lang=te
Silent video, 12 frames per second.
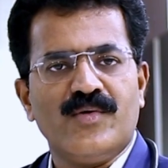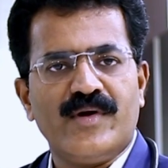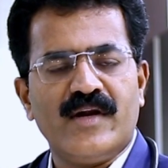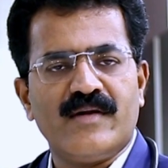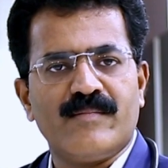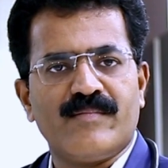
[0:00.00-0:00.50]

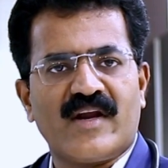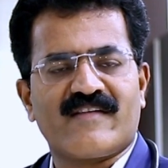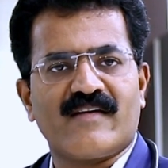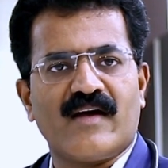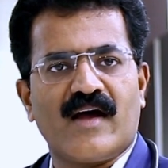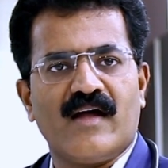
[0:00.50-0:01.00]
యూరిన్
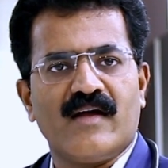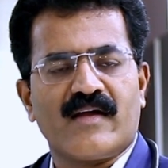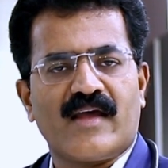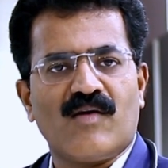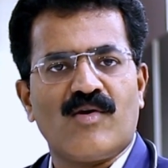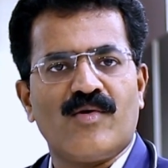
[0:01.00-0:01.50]
పరీక్ష
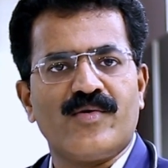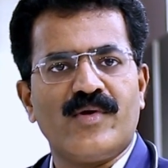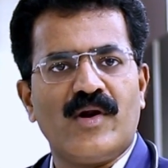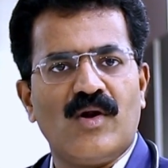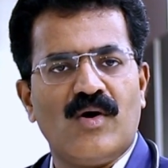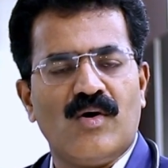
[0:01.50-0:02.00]
కేవలం
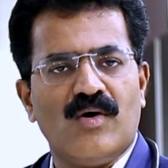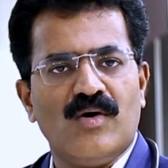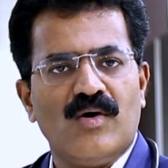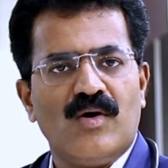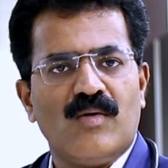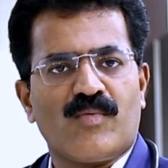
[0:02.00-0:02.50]
యూరిన్లో
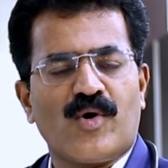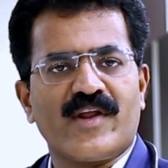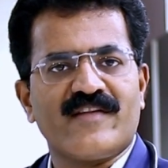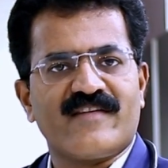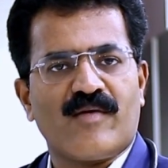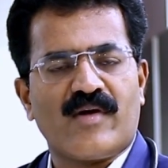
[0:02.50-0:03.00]

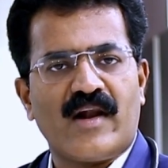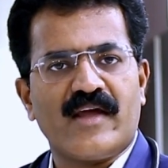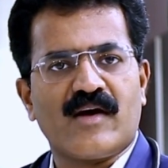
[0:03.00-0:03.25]
ప్రోటీన్స్ ఏమైనా